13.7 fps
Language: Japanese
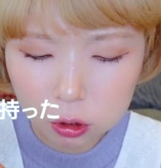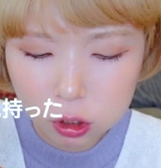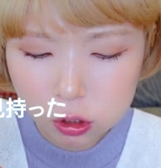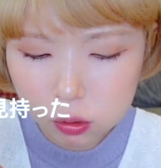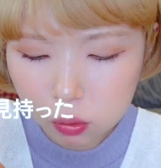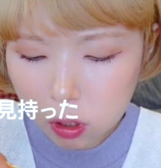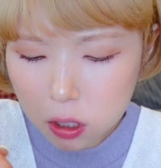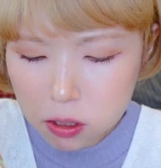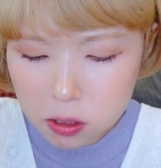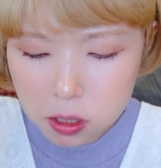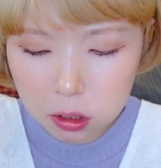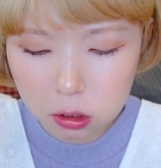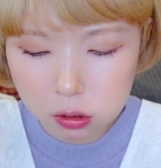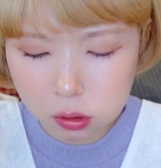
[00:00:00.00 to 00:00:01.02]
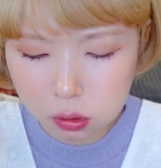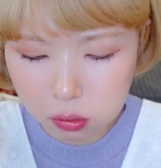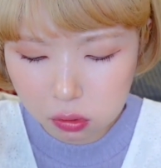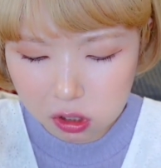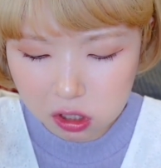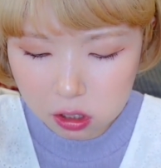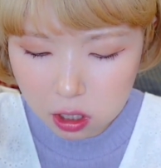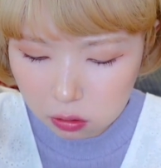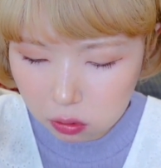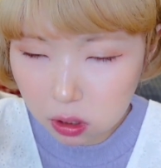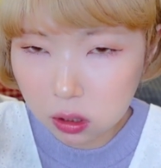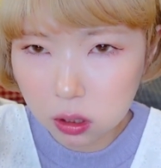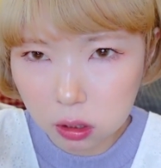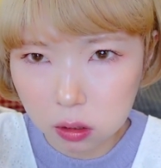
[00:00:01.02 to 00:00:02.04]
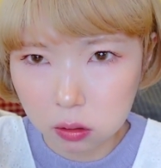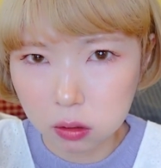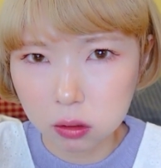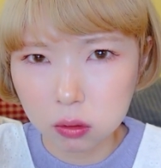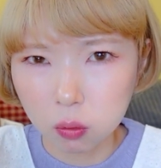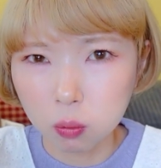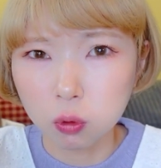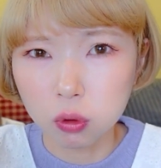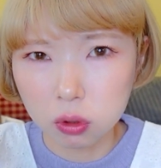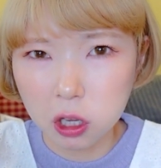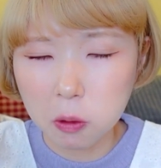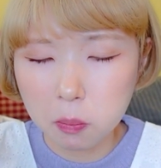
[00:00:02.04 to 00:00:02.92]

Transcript: 私の考えってすごいひねくれてたなって思って